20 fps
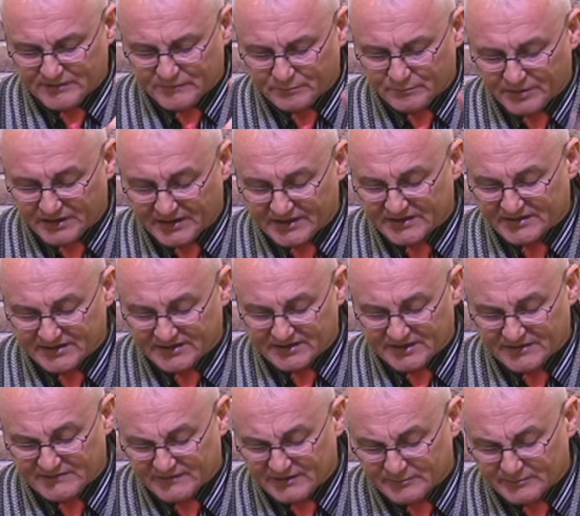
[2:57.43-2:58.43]

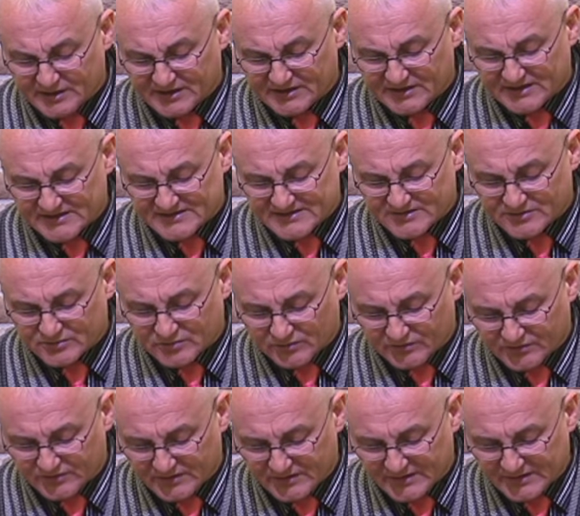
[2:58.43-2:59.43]
преданы вам от
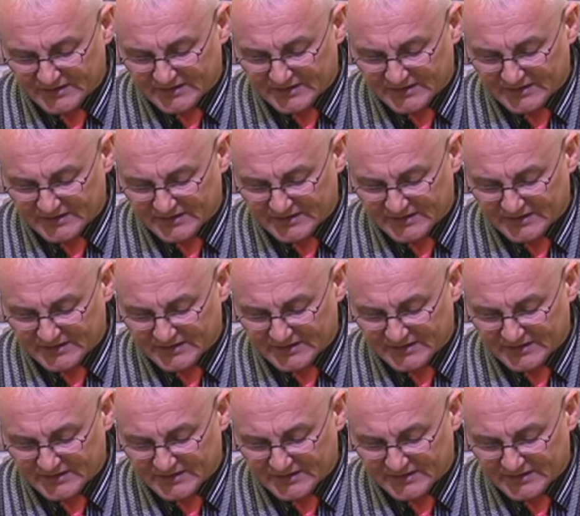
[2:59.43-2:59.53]
отцов,